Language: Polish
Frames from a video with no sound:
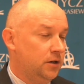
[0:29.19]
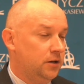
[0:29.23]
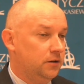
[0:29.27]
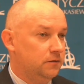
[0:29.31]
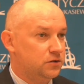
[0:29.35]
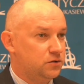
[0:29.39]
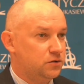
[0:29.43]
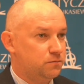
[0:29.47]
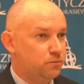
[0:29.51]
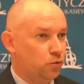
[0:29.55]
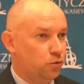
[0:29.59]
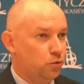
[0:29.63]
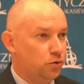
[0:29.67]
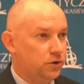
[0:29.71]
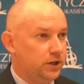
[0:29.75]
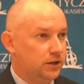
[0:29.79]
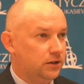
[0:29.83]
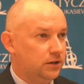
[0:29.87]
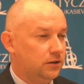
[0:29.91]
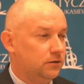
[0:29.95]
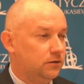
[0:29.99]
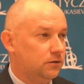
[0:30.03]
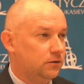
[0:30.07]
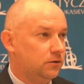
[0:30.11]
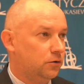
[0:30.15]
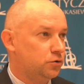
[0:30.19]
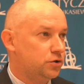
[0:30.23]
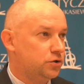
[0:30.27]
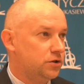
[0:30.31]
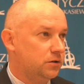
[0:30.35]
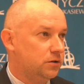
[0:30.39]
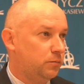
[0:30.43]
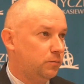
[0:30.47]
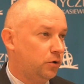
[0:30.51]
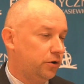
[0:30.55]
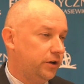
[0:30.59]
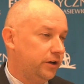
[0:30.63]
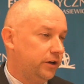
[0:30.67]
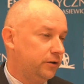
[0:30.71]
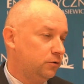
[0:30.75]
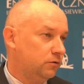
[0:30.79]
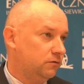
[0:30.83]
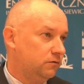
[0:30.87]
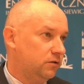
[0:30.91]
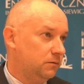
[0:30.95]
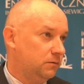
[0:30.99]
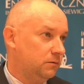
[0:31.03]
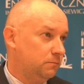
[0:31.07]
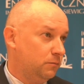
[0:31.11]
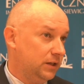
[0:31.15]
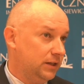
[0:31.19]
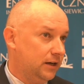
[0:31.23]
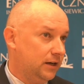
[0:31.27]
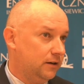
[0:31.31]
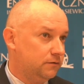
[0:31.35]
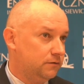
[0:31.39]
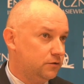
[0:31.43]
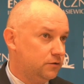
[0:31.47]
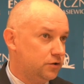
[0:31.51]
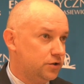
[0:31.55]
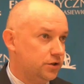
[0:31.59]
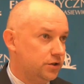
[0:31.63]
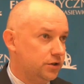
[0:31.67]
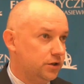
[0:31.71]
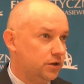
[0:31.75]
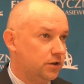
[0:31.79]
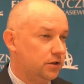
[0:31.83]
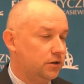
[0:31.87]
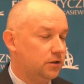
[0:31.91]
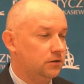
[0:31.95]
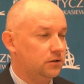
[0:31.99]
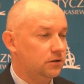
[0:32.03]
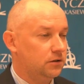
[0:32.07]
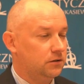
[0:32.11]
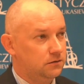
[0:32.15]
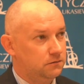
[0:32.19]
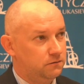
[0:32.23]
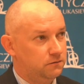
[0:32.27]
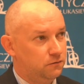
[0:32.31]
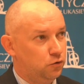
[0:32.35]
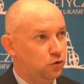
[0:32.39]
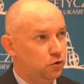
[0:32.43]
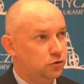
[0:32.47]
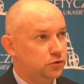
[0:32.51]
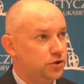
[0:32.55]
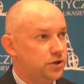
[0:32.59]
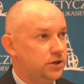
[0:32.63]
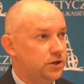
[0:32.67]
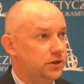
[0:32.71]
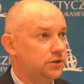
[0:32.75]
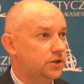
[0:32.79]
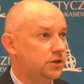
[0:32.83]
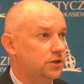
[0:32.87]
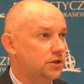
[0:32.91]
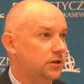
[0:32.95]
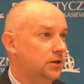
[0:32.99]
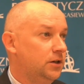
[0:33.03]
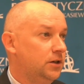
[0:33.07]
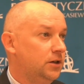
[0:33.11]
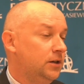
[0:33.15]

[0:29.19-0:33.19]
wspólnie do różnych projektów badawczych, y, włączać